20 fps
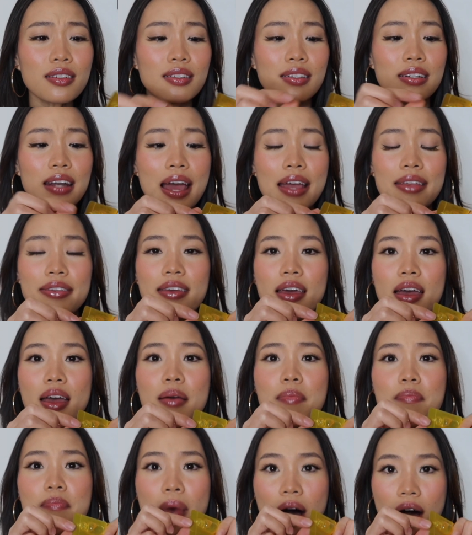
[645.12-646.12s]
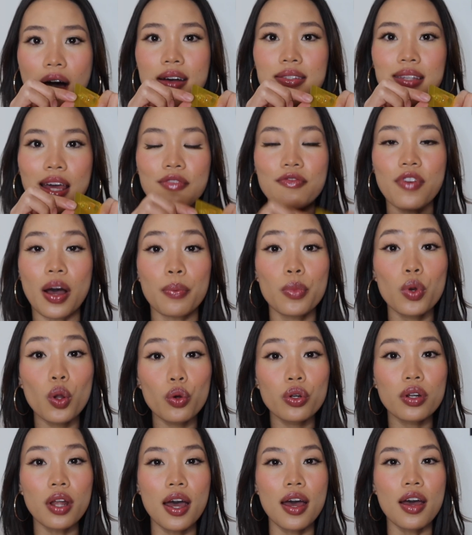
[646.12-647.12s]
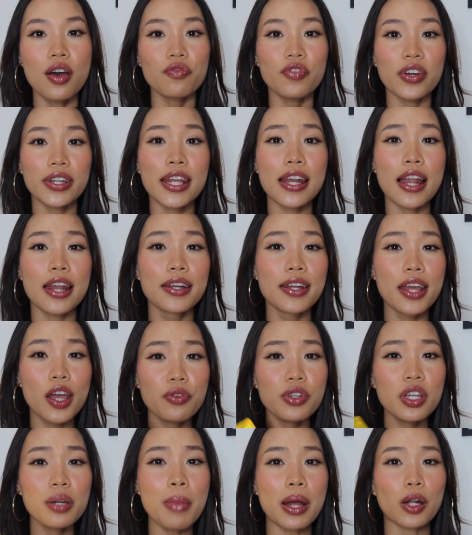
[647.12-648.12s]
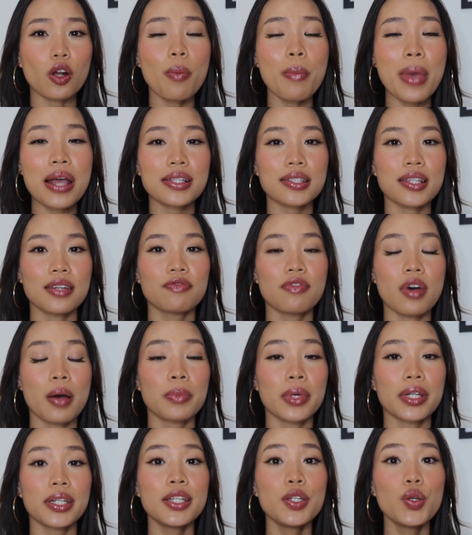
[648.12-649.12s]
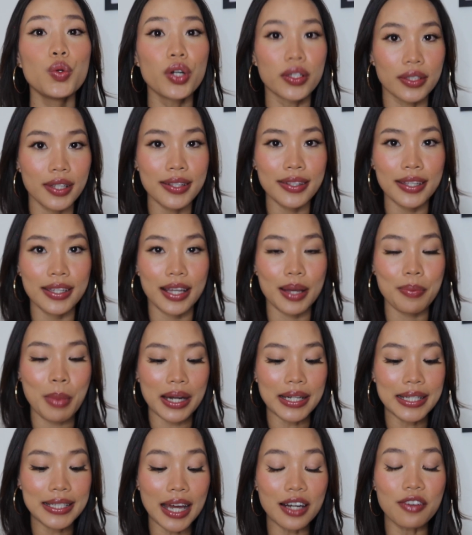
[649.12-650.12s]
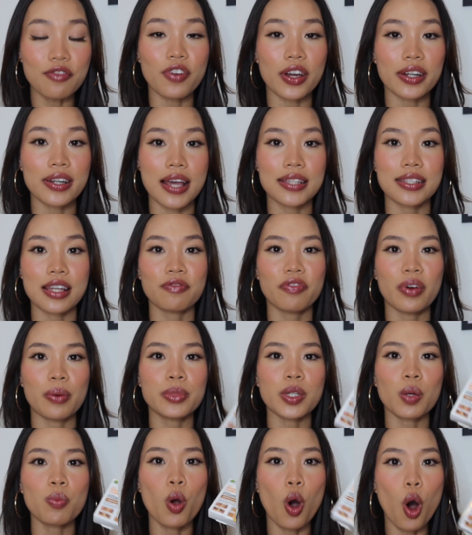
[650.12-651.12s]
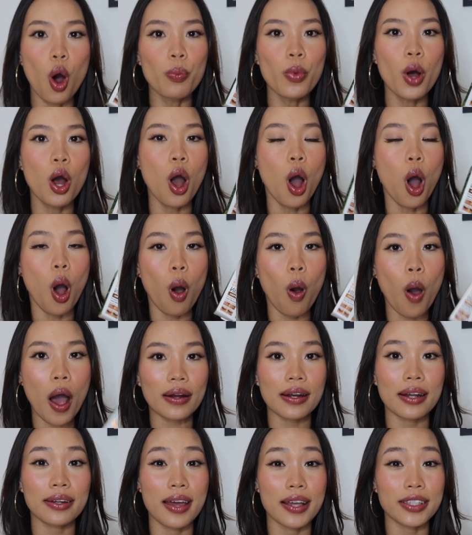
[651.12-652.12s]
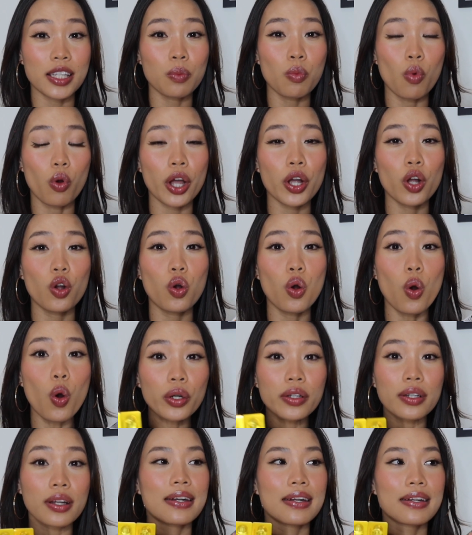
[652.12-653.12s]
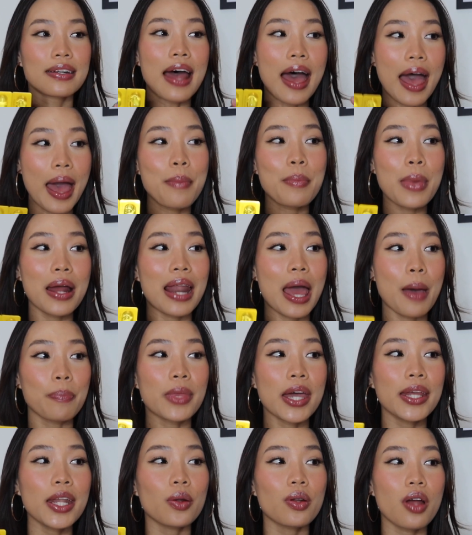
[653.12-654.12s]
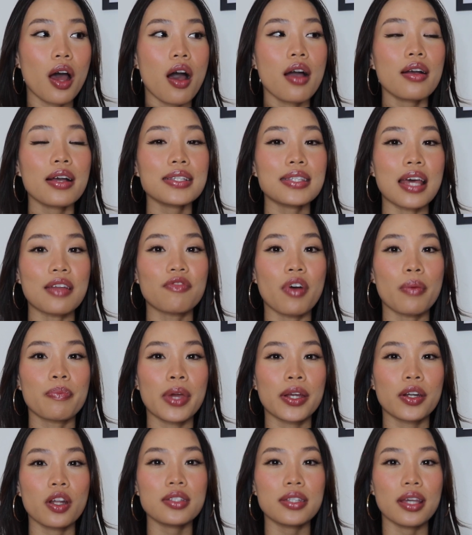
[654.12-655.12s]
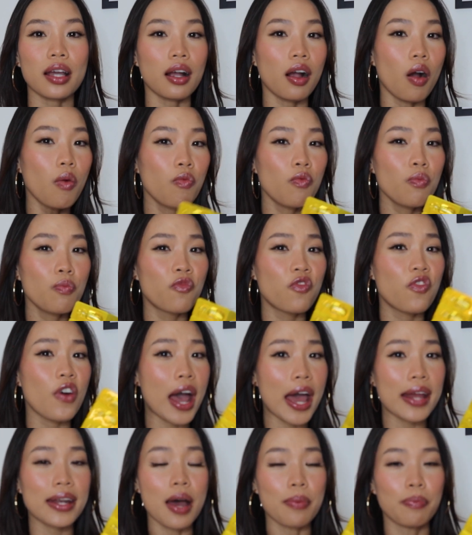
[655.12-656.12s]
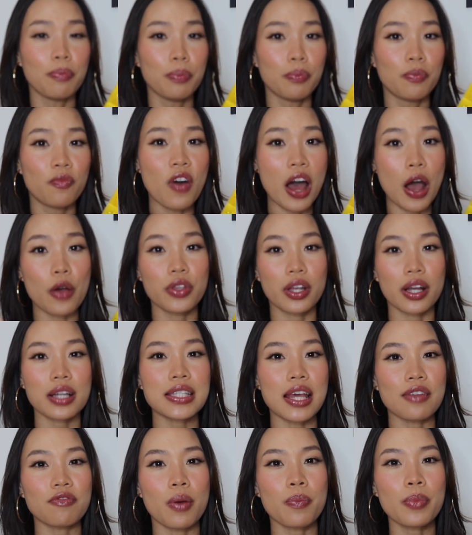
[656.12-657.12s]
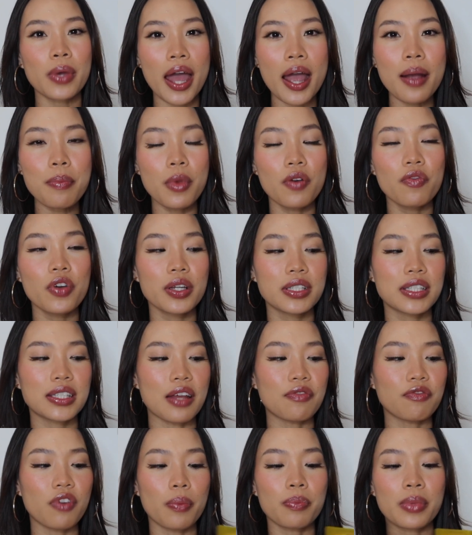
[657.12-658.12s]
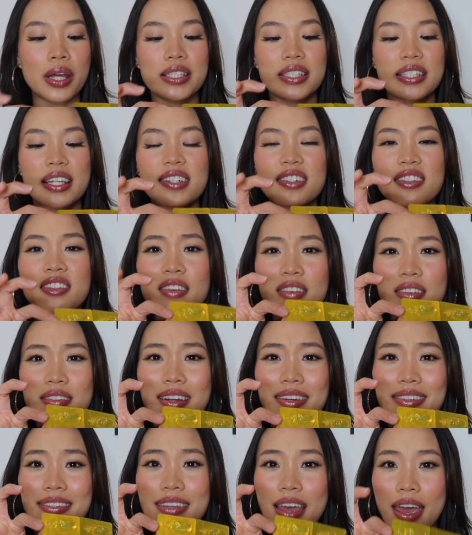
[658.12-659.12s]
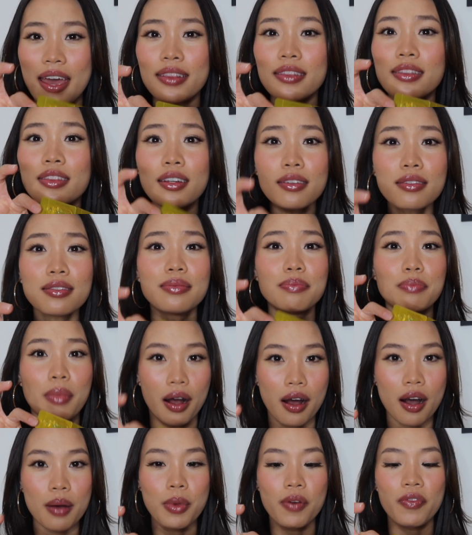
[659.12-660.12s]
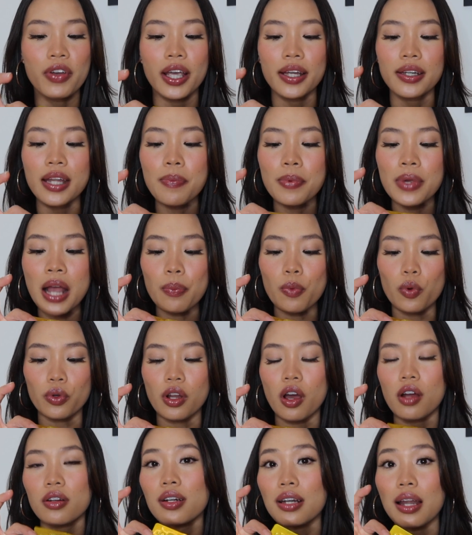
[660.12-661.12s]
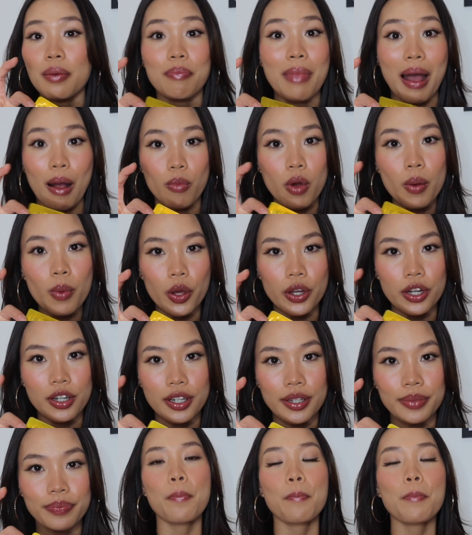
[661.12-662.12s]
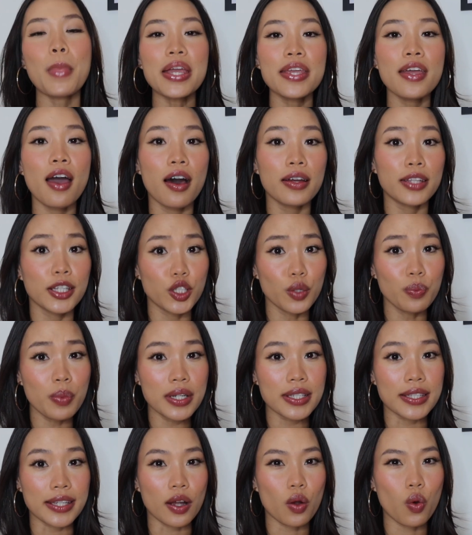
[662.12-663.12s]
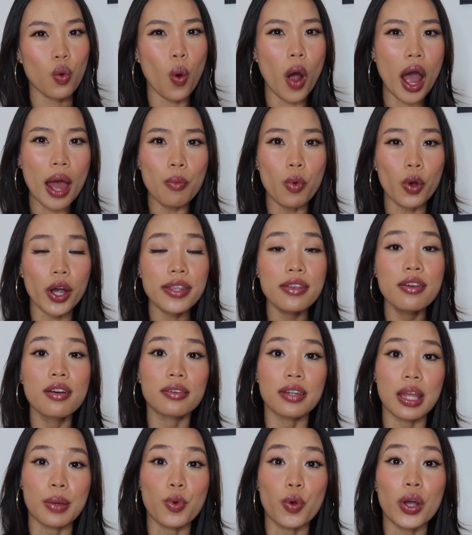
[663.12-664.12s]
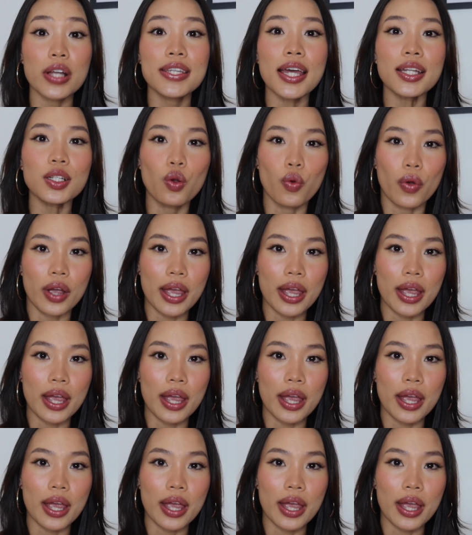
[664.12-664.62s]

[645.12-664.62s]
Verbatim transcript: là dễ mở sản phẩm luôn vậy nên là nếu như bạn có mang sản phẩm này đi du lịch đó, thì các bạn cần phải để sản phẩm trong hộp hoặc là để trong một cái khuôn để mà làm thế nào đó cái sản phẩm này nó sẽ không va đập vào những cái sản phẩm khác bởi vì sản phẩm này sẽ rất là dễ tự mở bởi vì cái nếp gấp của nó rất là mỏng á mọi người bây giờ thì chúng mình sẽ qua một cái nhược điểm một cái chất của